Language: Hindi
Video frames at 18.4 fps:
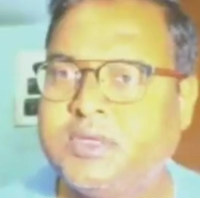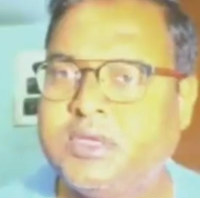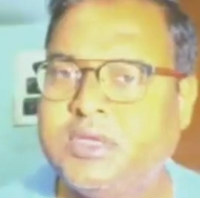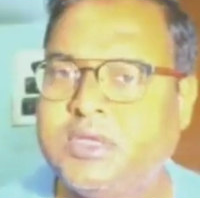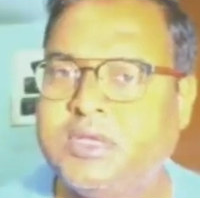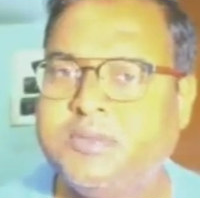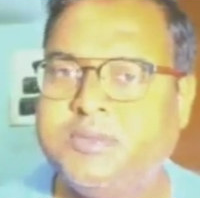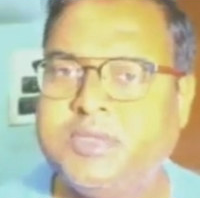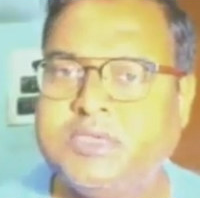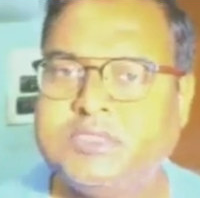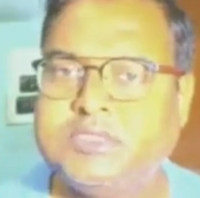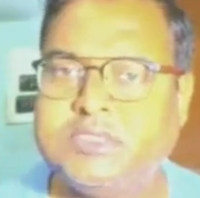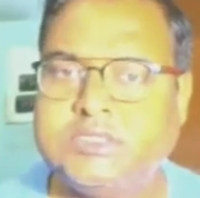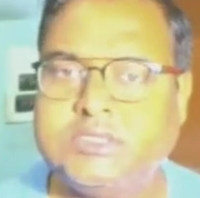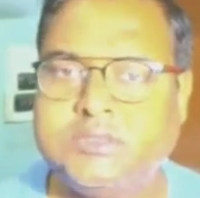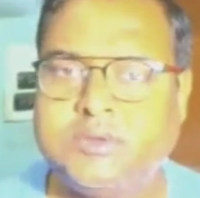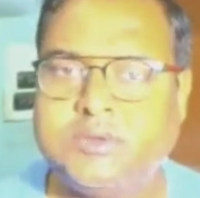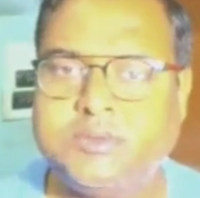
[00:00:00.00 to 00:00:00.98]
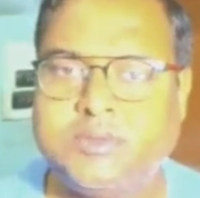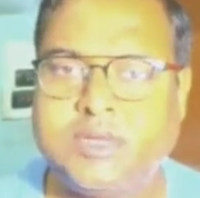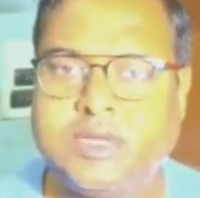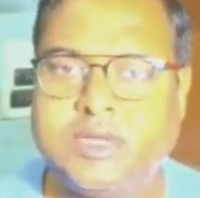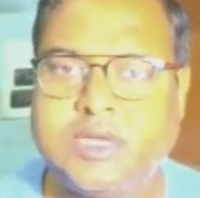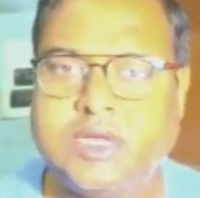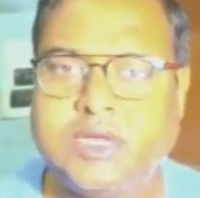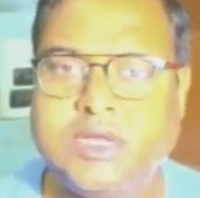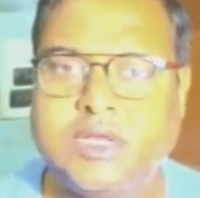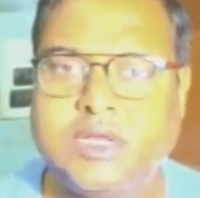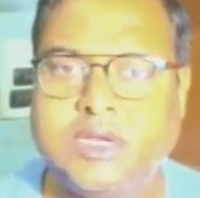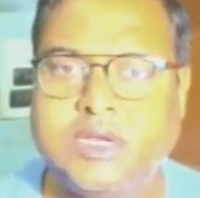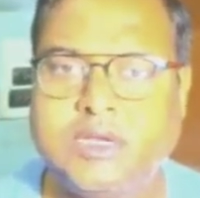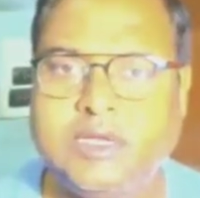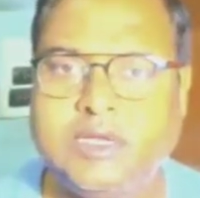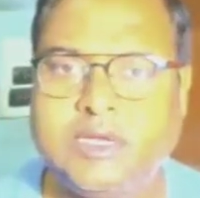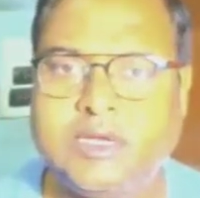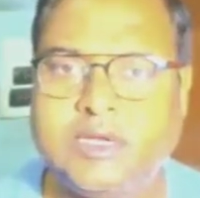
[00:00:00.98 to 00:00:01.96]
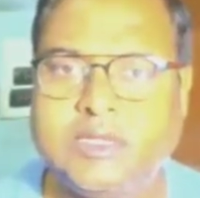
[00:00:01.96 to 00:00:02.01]
इलिमिनेशन जब हम अल्काइल हैलाइड
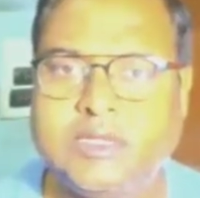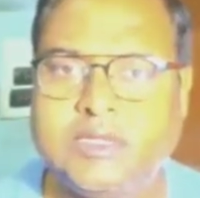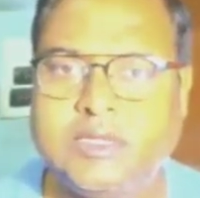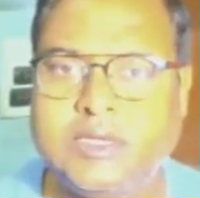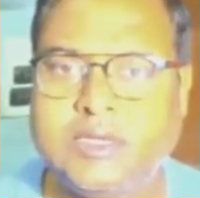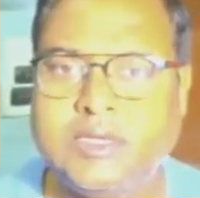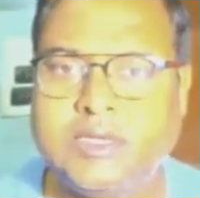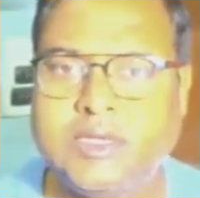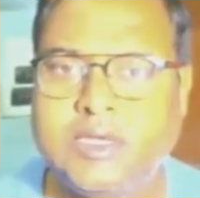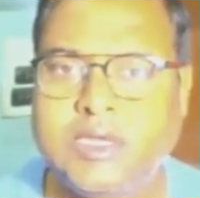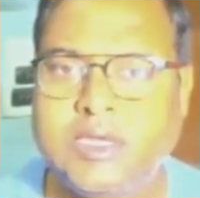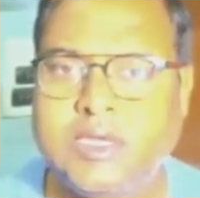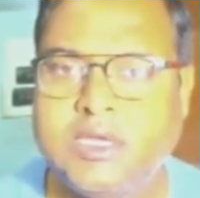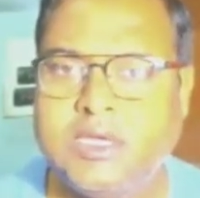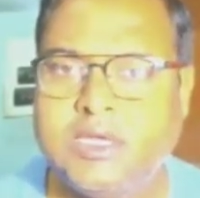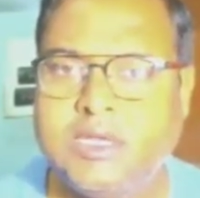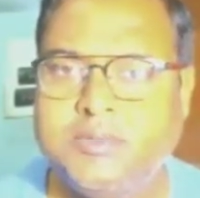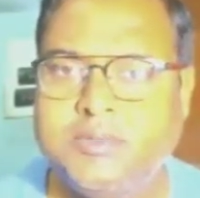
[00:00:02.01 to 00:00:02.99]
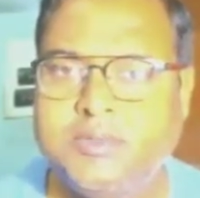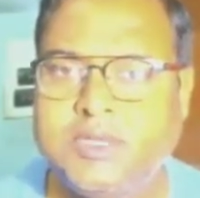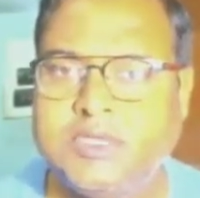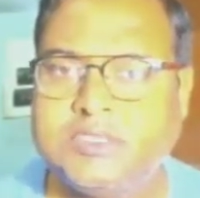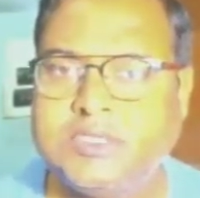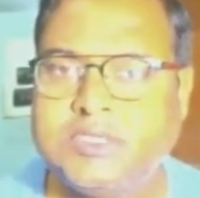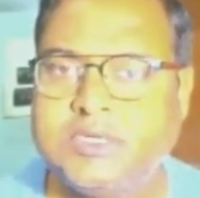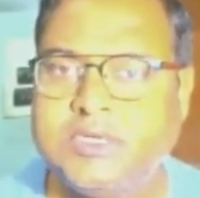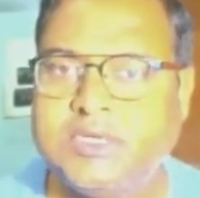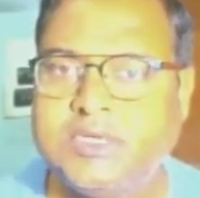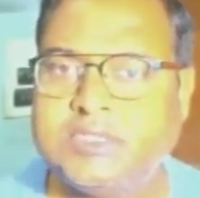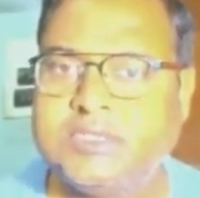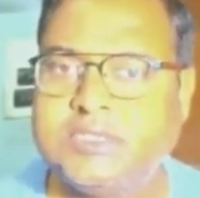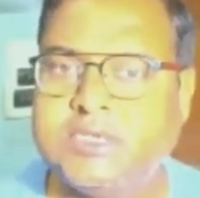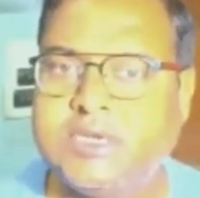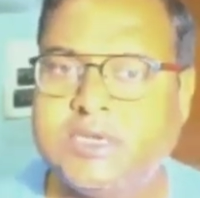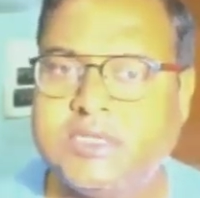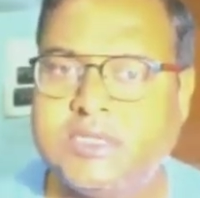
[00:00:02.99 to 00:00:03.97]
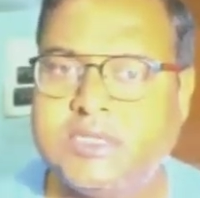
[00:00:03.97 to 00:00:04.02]
का करते हैं इलिमिनेशन
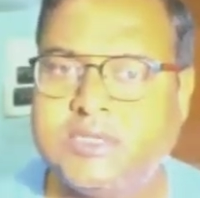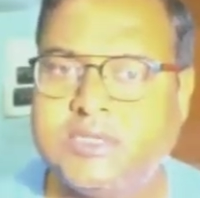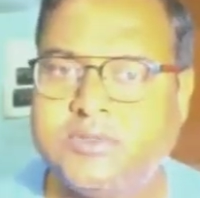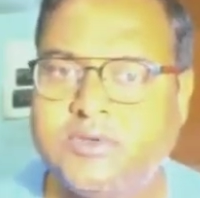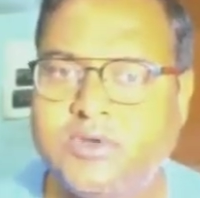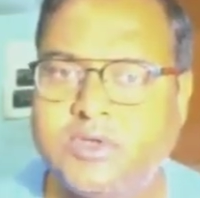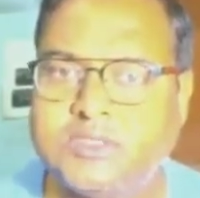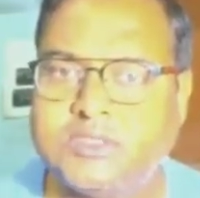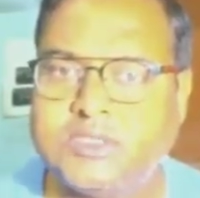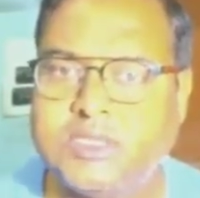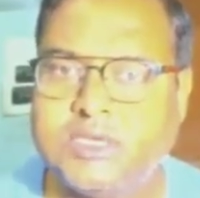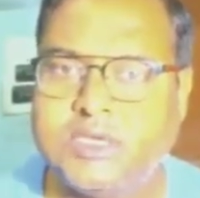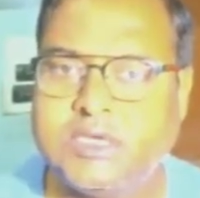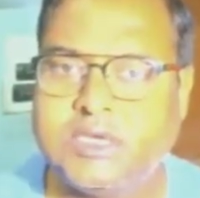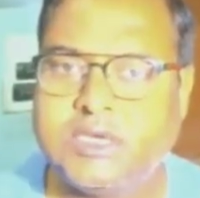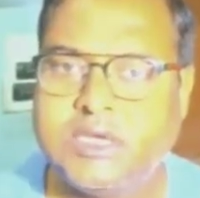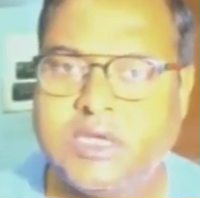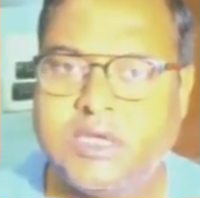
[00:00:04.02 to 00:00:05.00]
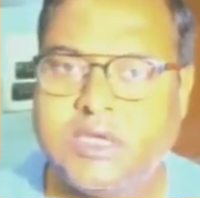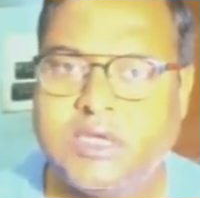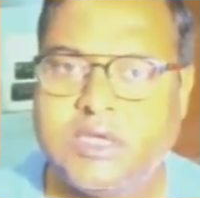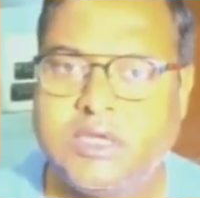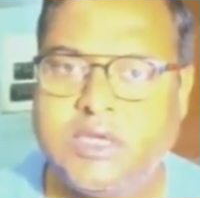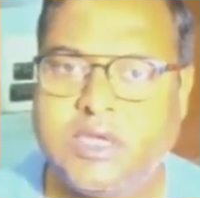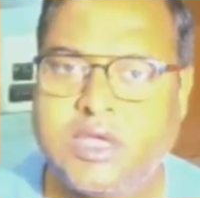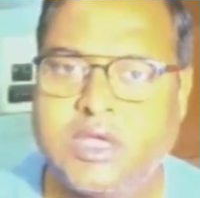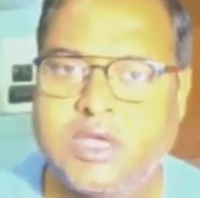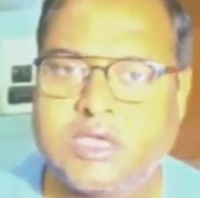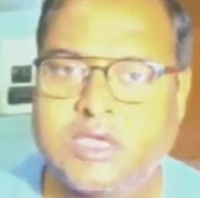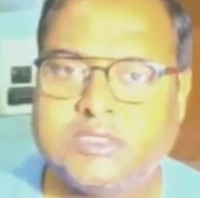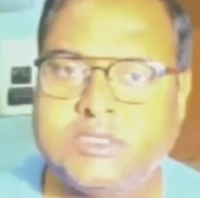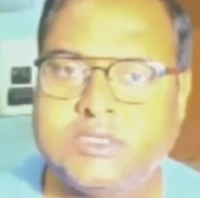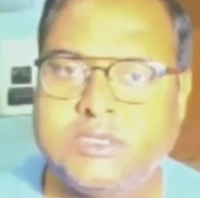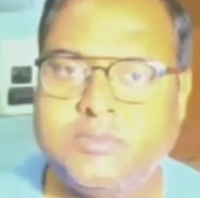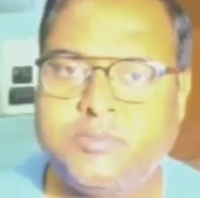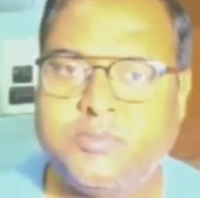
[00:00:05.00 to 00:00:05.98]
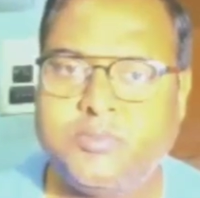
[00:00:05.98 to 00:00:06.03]
रिएक्शन करते हैं तो गौर से देखिए यहाँ
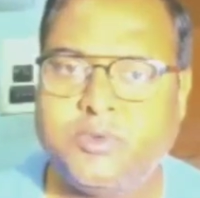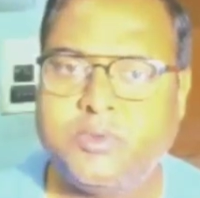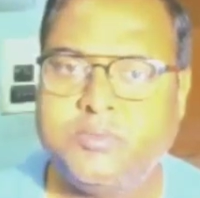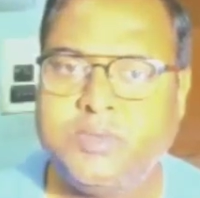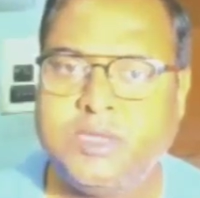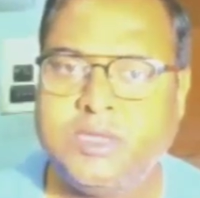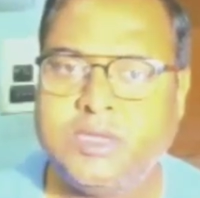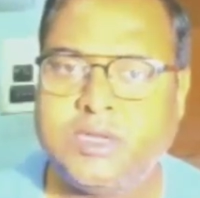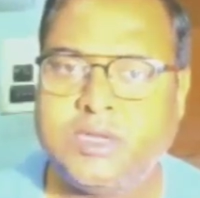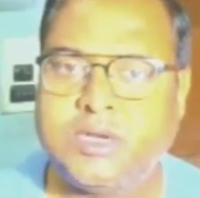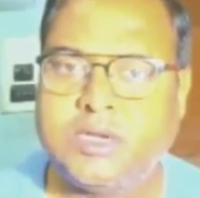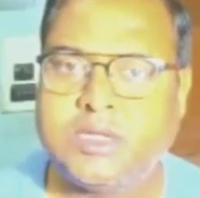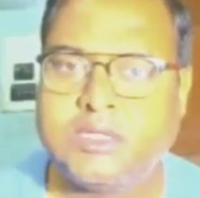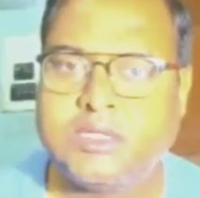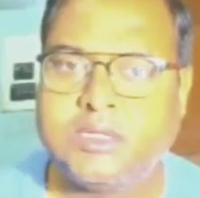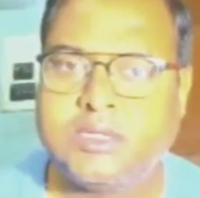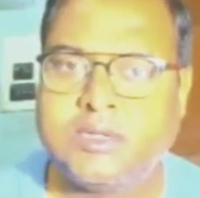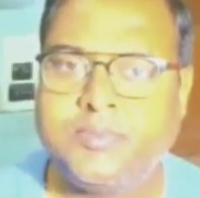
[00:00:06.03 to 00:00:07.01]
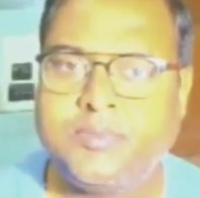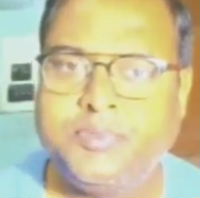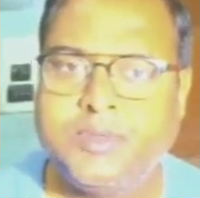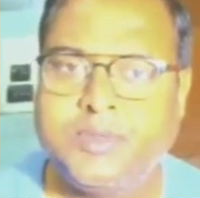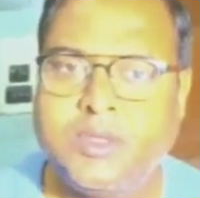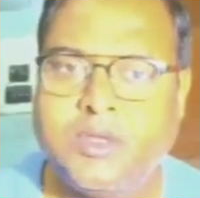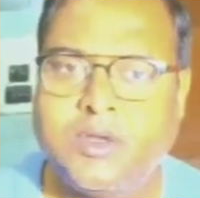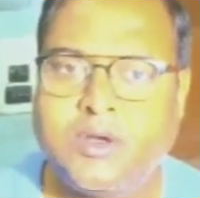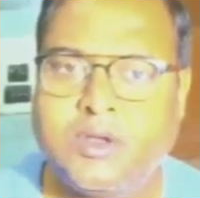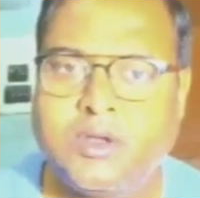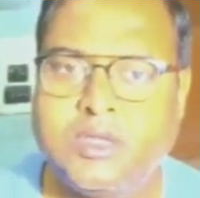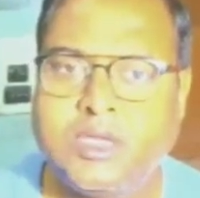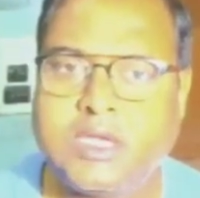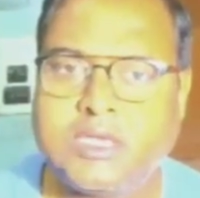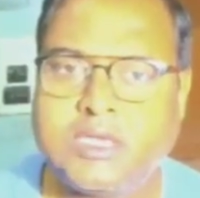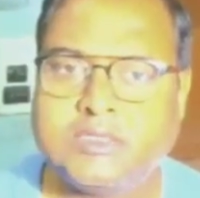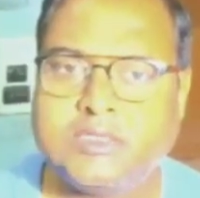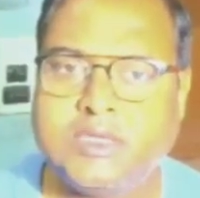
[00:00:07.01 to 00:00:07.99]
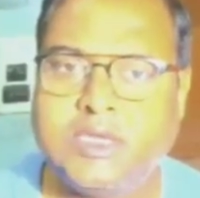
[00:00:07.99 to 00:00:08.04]
से ब्रोमीन हटा था और
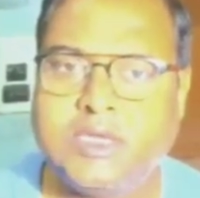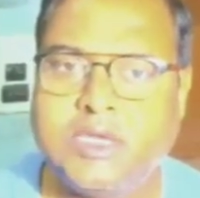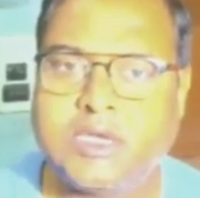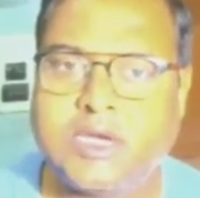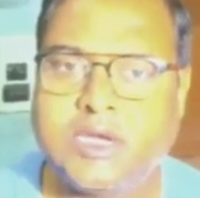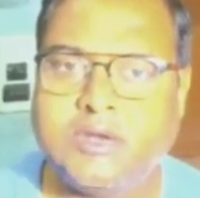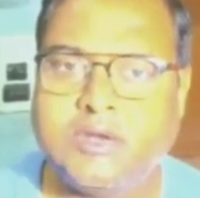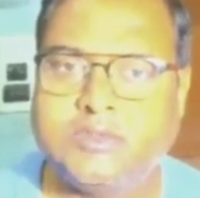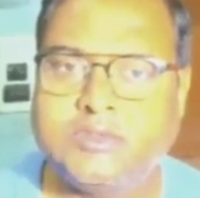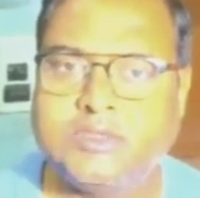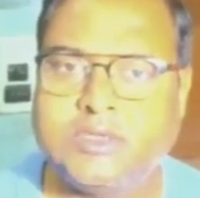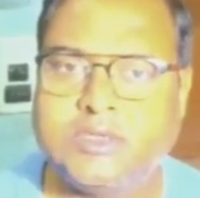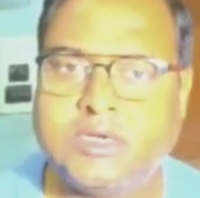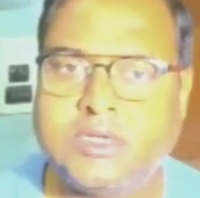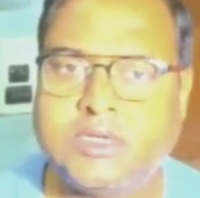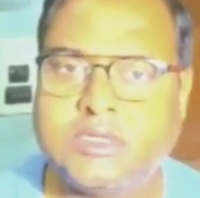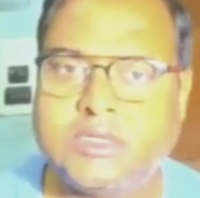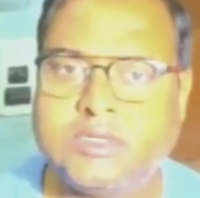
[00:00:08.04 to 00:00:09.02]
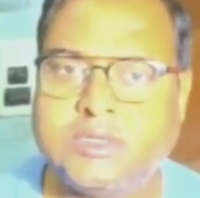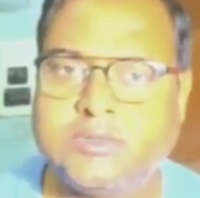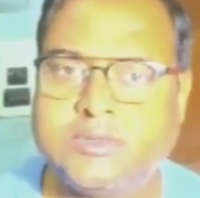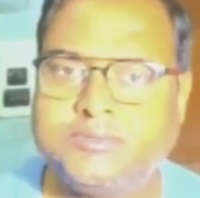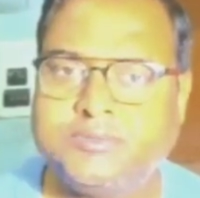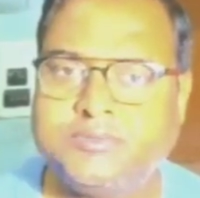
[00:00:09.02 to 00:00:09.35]
यहाँ से एक हाइड्रोजन हटा था